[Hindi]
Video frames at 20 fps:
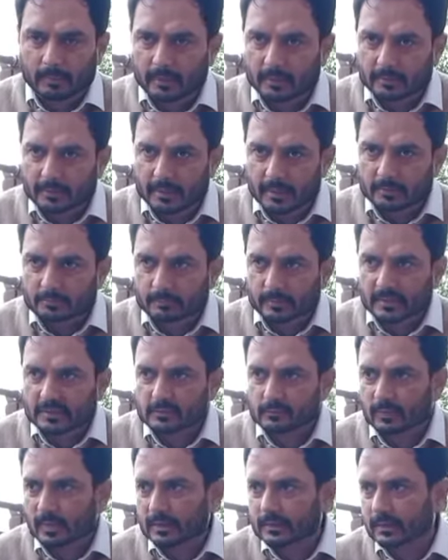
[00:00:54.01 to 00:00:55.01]
मैं ये
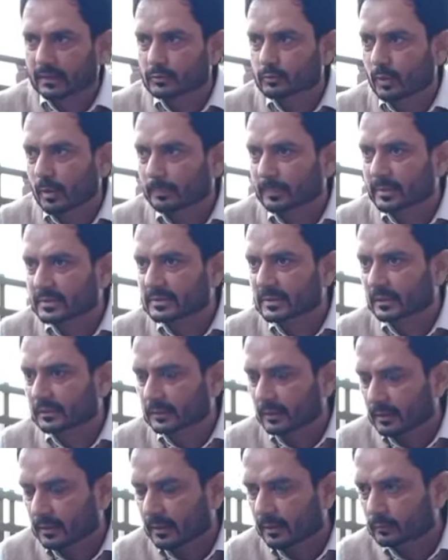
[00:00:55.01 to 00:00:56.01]
प्रेस वार्ता जो आपके साथ
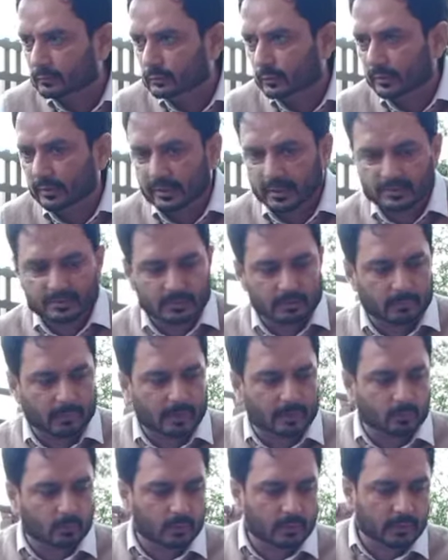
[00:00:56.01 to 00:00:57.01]
कर रहा हूँ जो इंट्रैक्शन
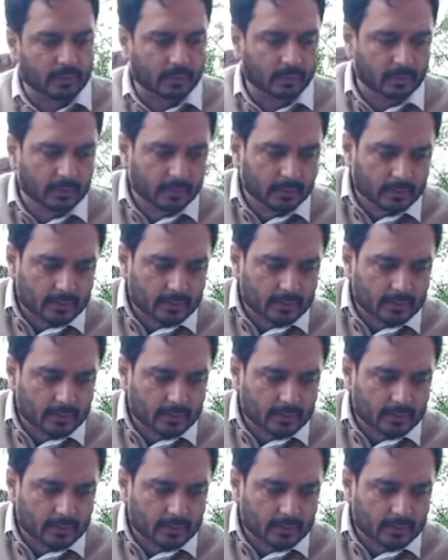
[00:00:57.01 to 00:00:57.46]
हमारी हो रही है